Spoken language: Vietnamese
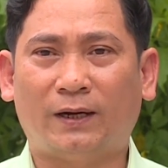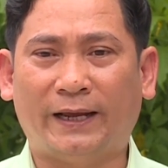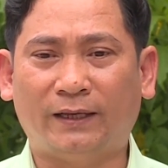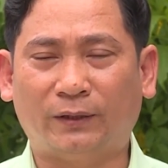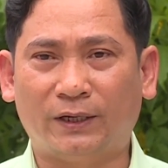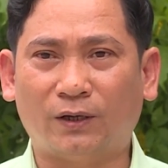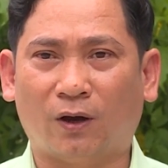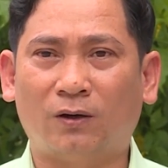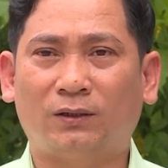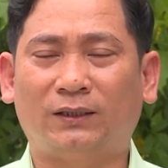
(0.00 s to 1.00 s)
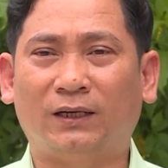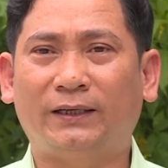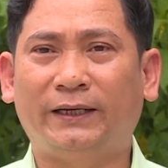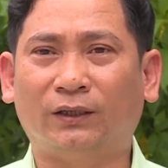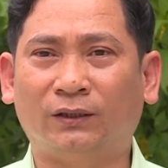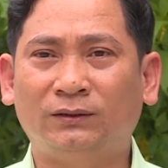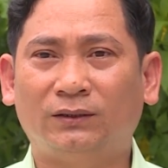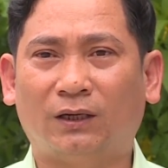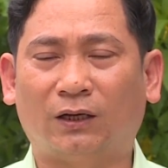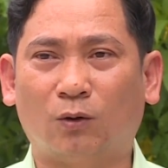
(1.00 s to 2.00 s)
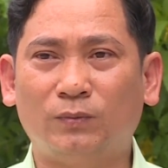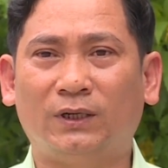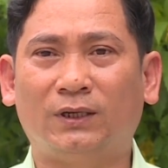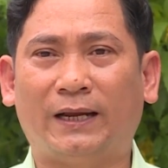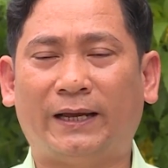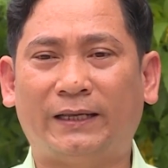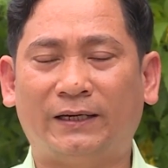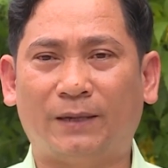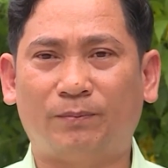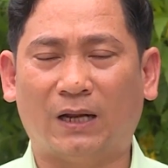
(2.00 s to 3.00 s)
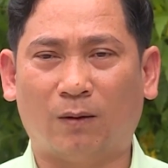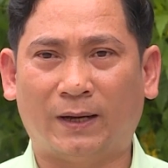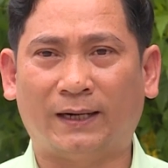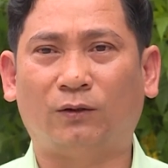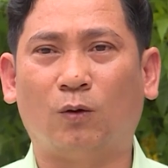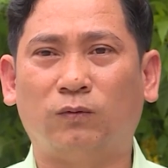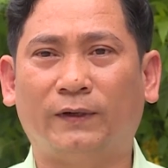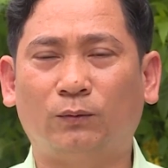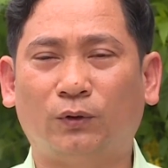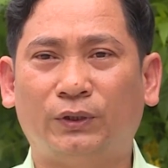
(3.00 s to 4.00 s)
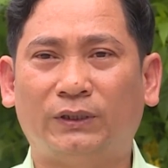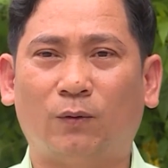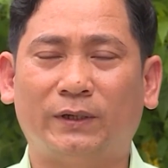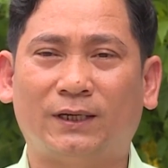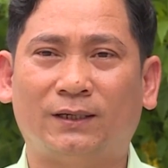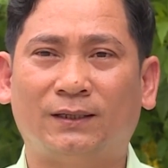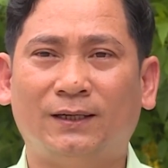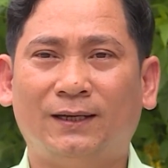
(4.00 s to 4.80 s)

để tuyển chọn những ý tưởng à, cũng như là doanh nghiệp đồng hành cùng với chúng tôi trong quá trình